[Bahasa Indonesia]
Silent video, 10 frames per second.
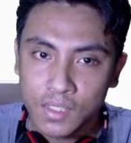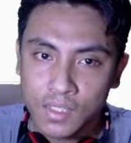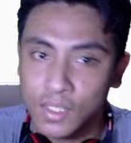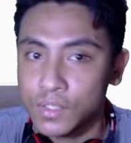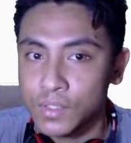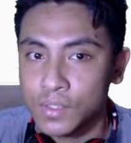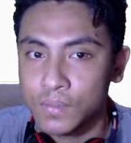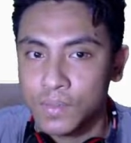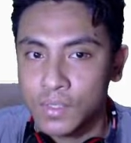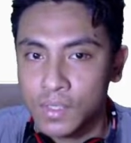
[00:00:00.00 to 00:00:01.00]
sini cuy.
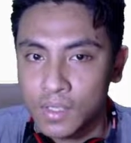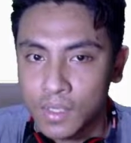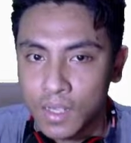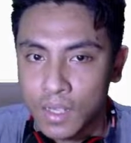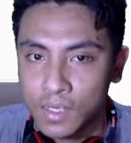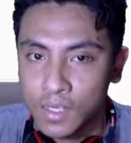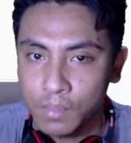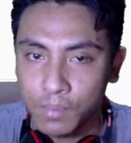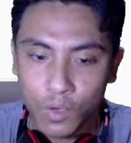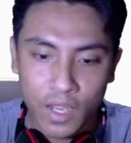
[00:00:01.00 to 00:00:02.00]

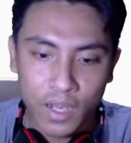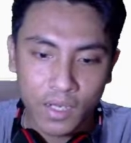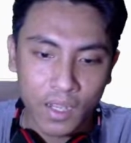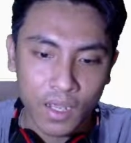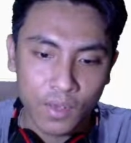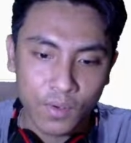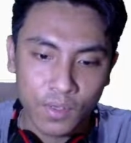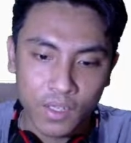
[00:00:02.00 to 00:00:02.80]
Adin Maulana, oke?